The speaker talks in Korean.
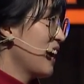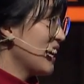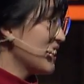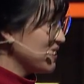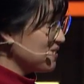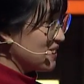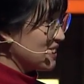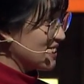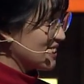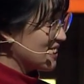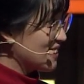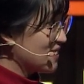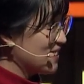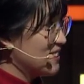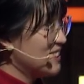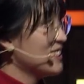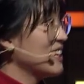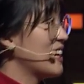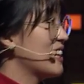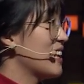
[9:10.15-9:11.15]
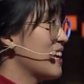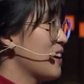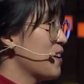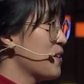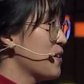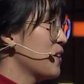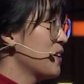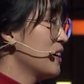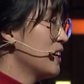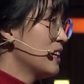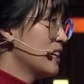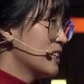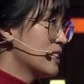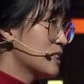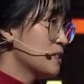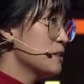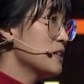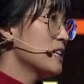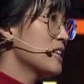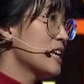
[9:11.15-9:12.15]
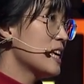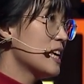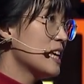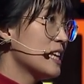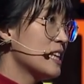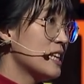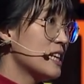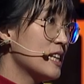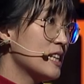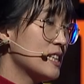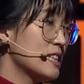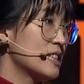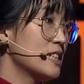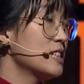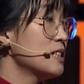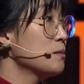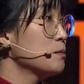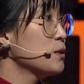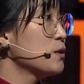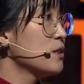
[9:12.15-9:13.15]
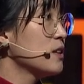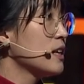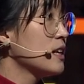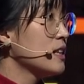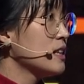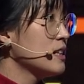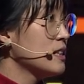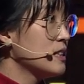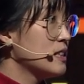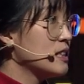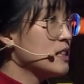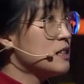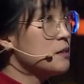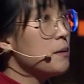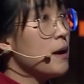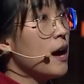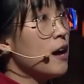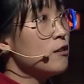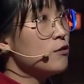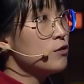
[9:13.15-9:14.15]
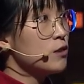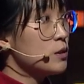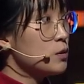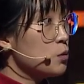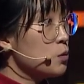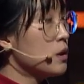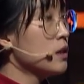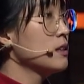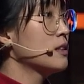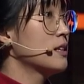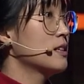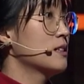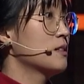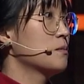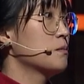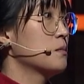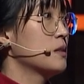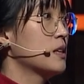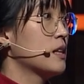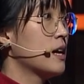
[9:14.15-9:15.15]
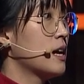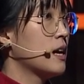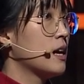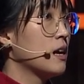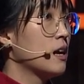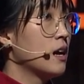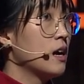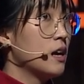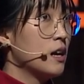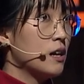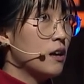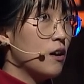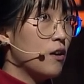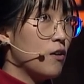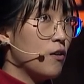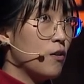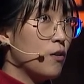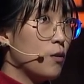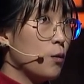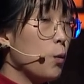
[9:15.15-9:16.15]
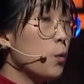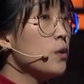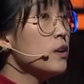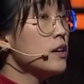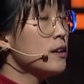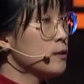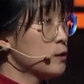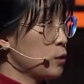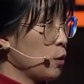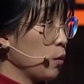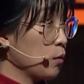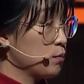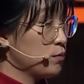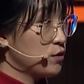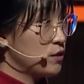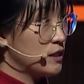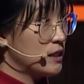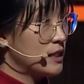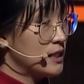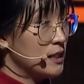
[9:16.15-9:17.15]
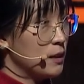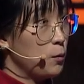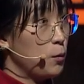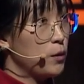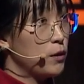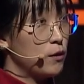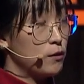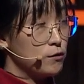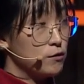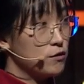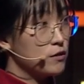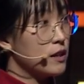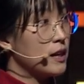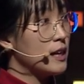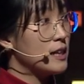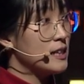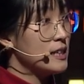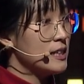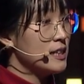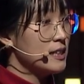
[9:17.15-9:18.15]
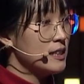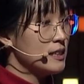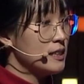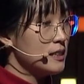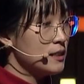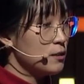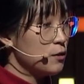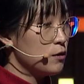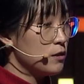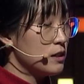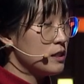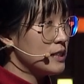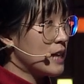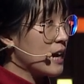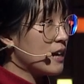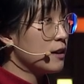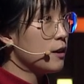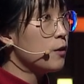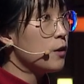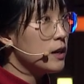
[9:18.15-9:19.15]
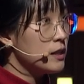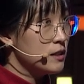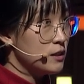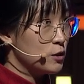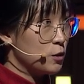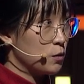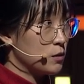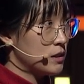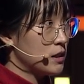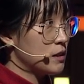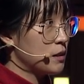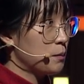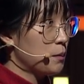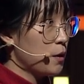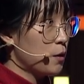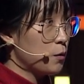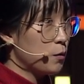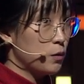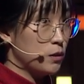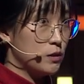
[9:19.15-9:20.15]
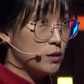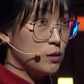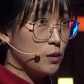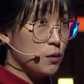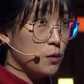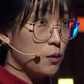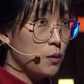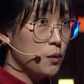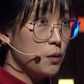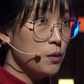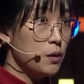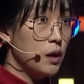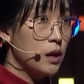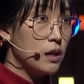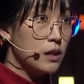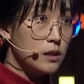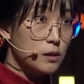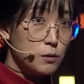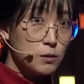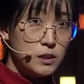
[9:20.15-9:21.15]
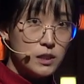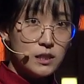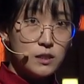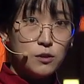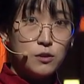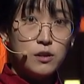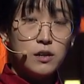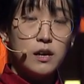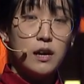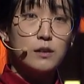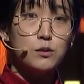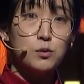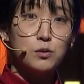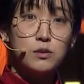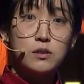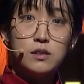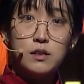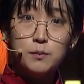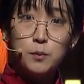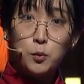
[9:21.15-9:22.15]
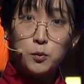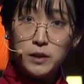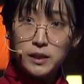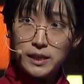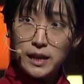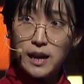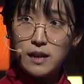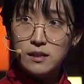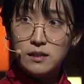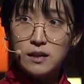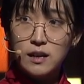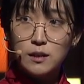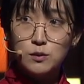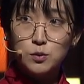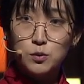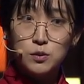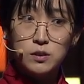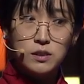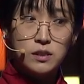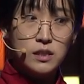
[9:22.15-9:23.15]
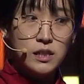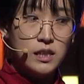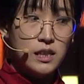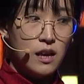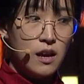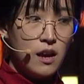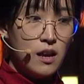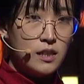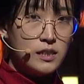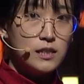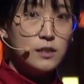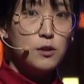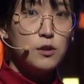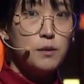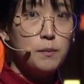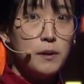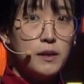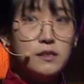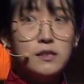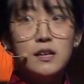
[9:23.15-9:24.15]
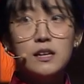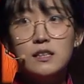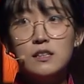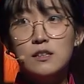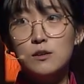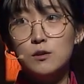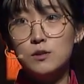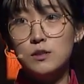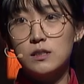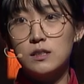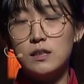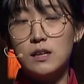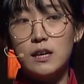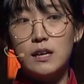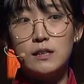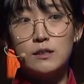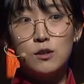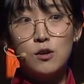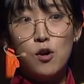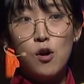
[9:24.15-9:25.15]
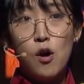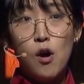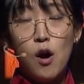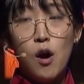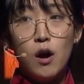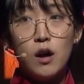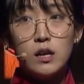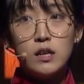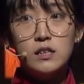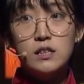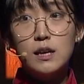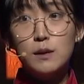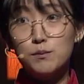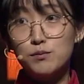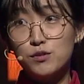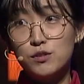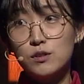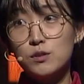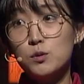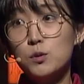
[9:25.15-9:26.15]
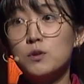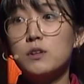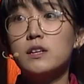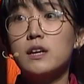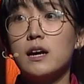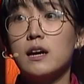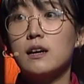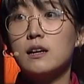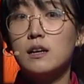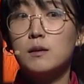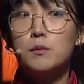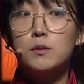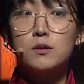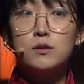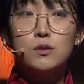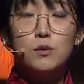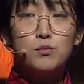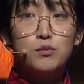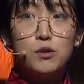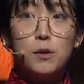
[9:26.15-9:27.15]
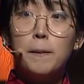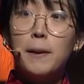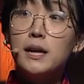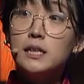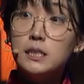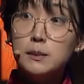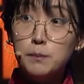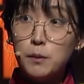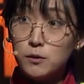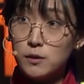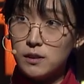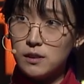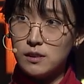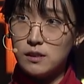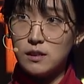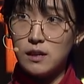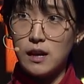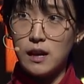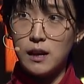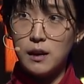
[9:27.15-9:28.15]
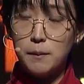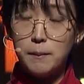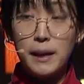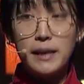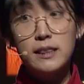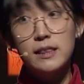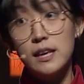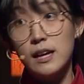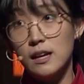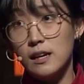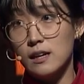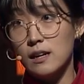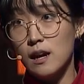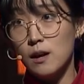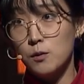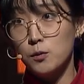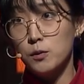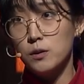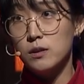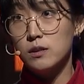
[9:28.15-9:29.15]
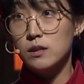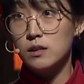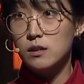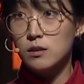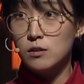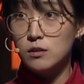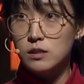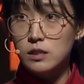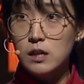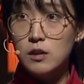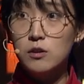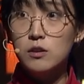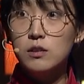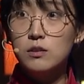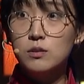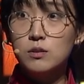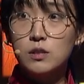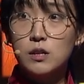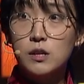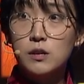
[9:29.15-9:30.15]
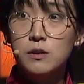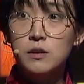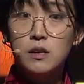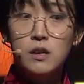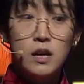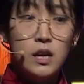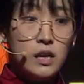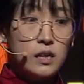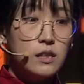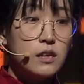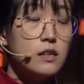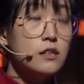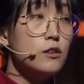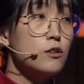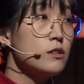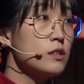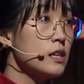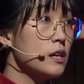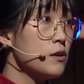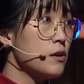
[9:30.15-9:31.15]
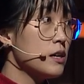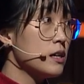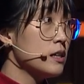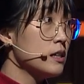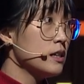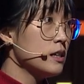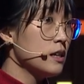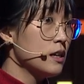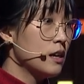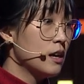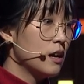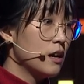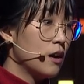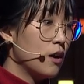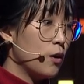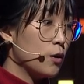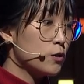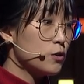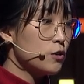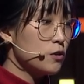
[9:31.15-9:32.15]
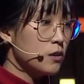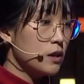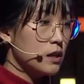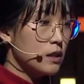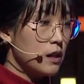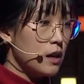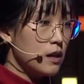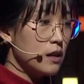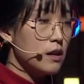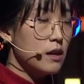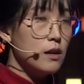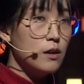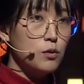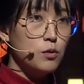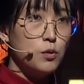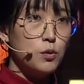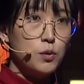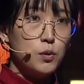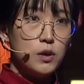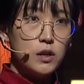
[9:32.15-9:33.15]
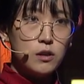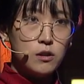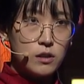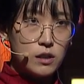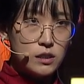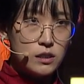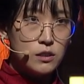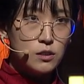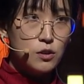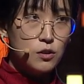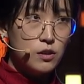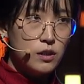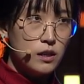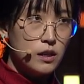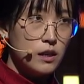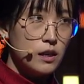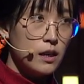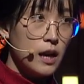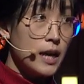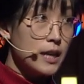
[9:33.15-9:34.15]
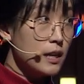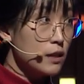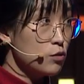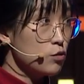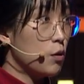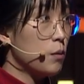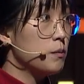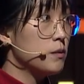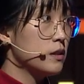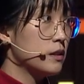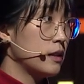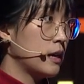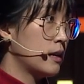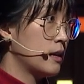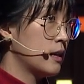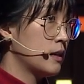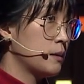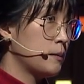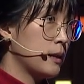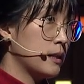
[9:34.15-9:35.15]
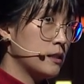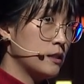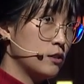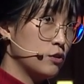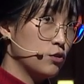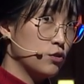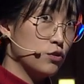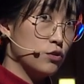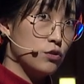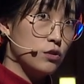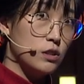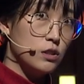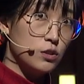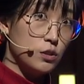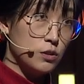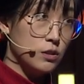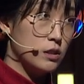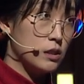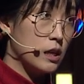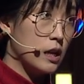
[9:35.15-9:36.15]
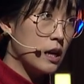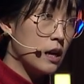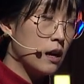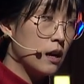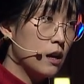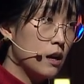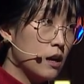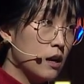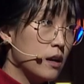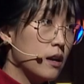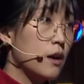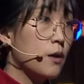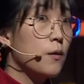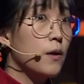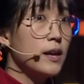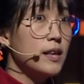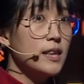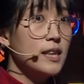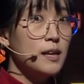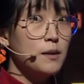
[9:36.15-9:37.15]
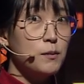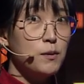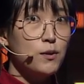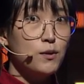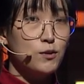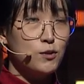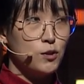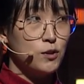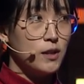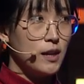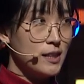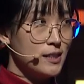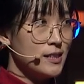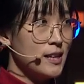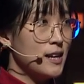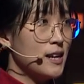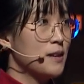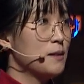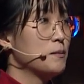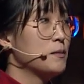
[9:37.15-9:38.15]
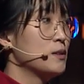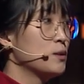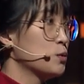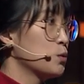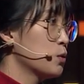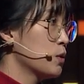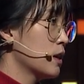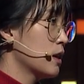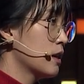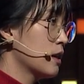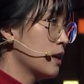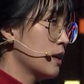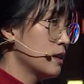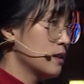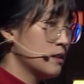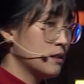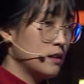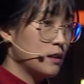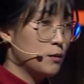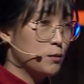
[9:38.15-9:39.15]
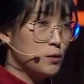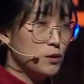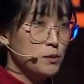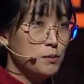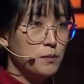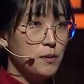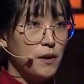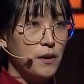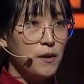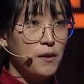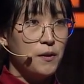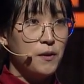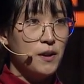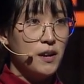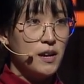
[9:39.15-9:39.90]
하지만 그렇지 않아요. 스웨덴의 70년대는 지금의 한국과 똑같았습니다. 어, 오히려 정부는 오히려 국가는 시설을 장려하는 정책을 펴고 있었고 그리고 시설의 가족들을 보낸 다른 가족들은 시설을 폐쇄하는 것에 대해서 그게 무슨 소리냐라면서 무려 80%가 반대를 하고 있는 그런 상황이었어요. 근데 그런 상황을 어떻게 타개하고 이렇게 시설이 하나도 없는 나라를 만들 수 있었을까라고 한다면 저는 한 사람을 소개해드리고 싶어요.